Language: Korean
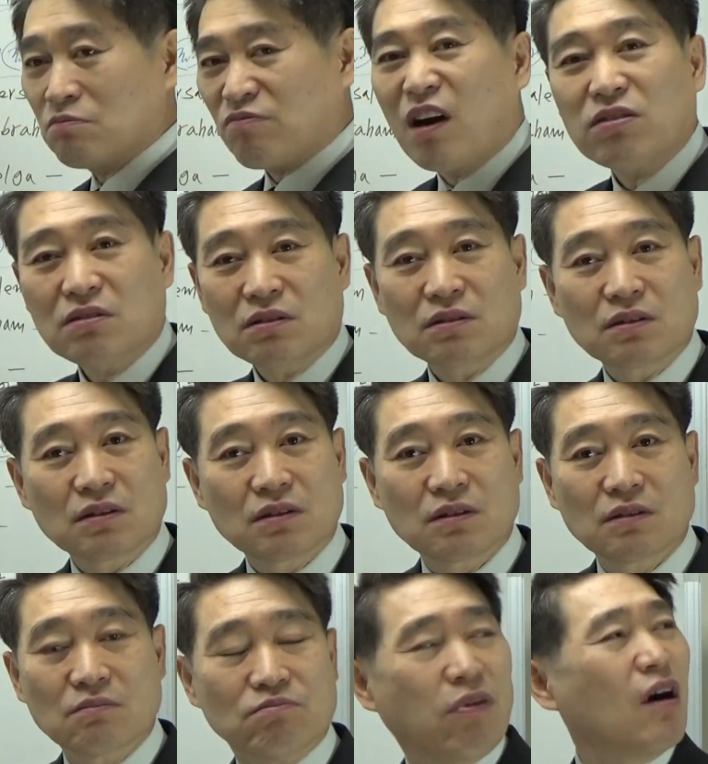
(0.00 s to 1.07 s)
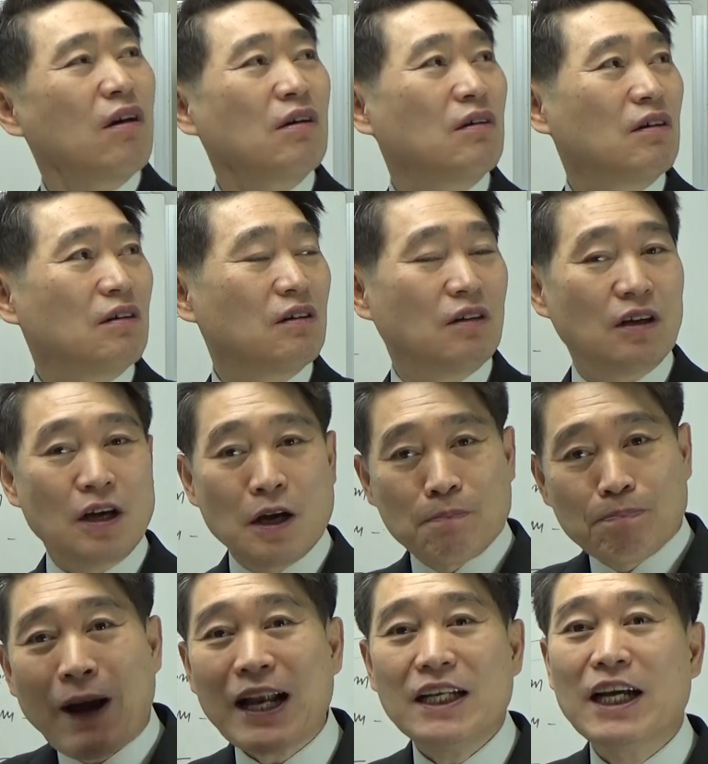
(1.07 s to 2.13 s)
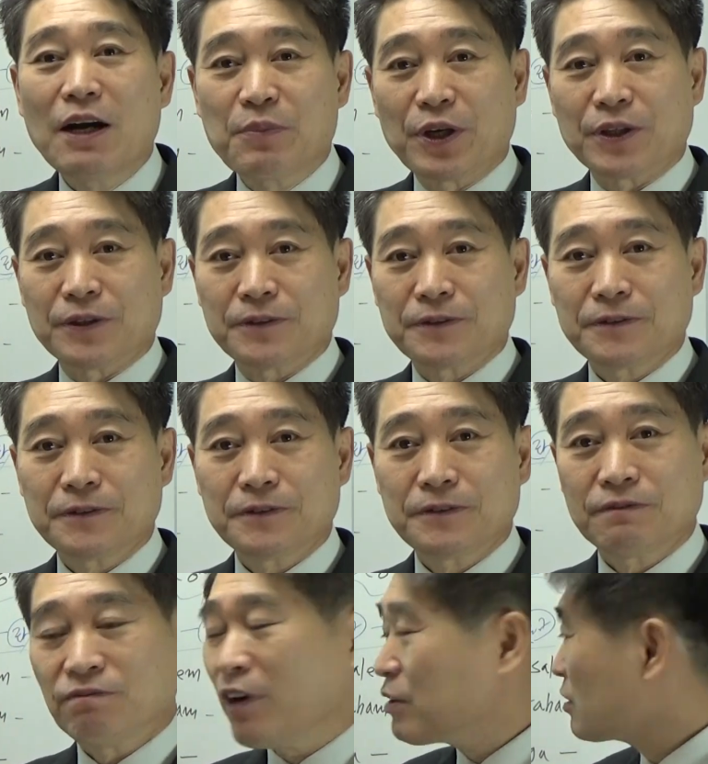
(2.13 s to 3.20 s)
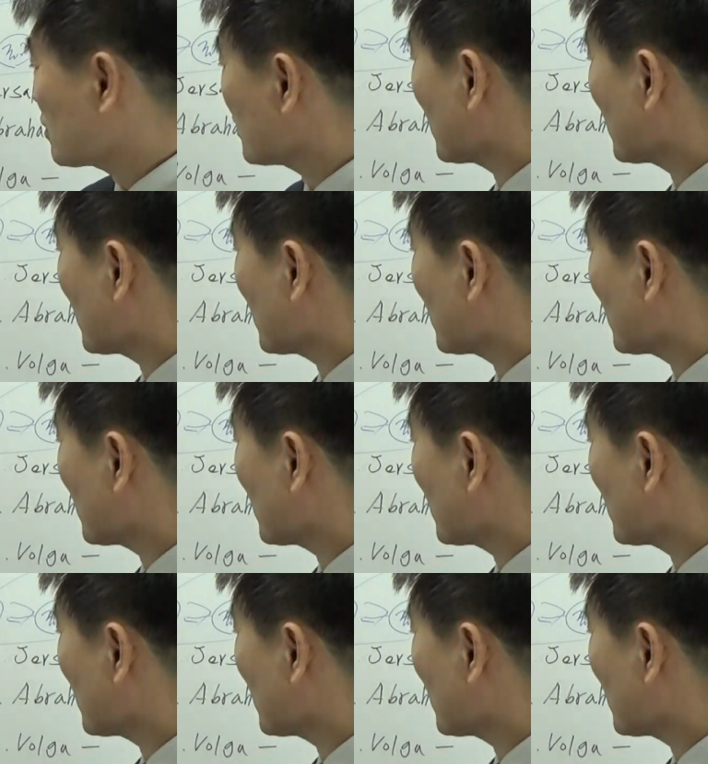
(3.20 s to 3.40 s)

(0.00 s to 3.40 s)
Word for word: 무엇 무엇 빨리 하면은 무엇